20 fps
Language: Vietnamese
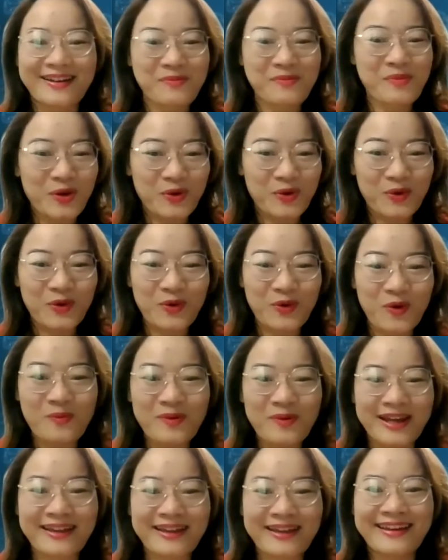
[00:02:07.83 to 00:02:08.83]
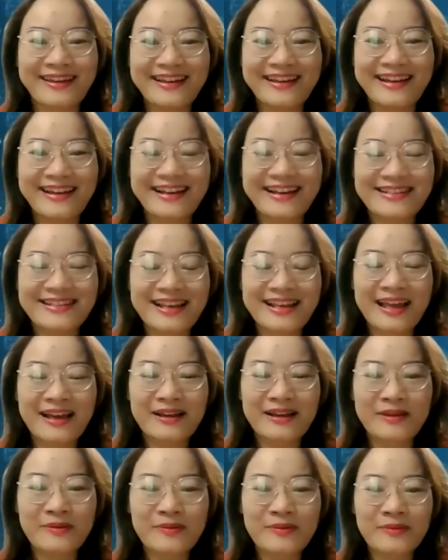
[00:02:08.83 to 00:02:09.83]
cái buổi cuối cùng này à, sẽ
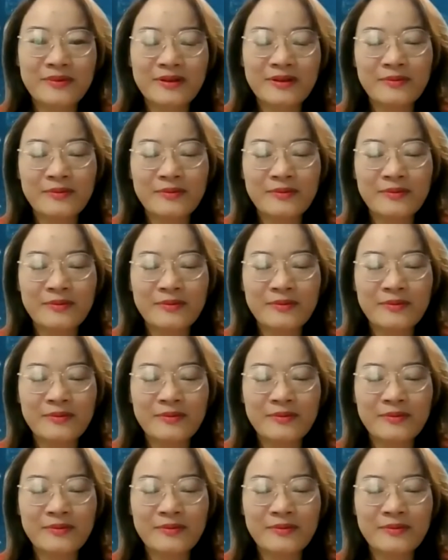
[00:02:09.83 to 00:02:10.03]
là cái